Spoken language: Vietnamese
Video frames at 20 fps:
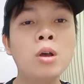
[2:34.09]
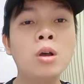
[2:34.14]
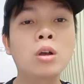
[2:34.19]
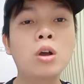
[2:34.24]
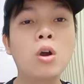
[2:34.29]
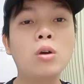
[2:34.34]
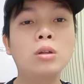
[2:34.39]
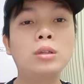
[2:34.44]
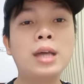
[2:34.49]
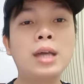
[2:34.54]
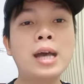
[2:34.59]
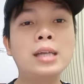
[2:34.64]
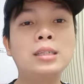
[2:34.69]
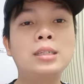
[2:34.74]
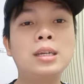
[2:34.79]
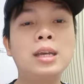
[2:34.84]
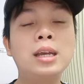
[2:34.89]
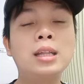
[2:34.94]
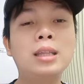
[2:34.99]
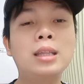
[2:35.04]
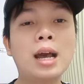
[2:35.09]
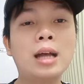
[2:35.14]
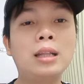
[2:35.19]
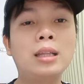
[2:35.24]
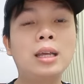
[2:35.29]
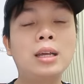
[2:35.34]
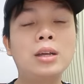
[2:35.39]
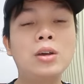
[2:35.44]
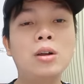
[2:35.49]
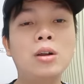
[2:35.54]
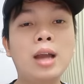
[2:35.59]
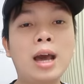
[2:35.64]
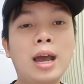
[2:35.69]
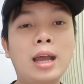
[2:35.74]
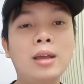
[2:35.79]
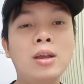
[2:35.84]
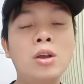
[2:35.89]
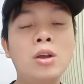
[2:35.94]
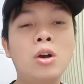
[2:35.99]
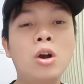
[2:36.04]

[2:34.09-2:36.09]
còn Tajikistan thì ngược lại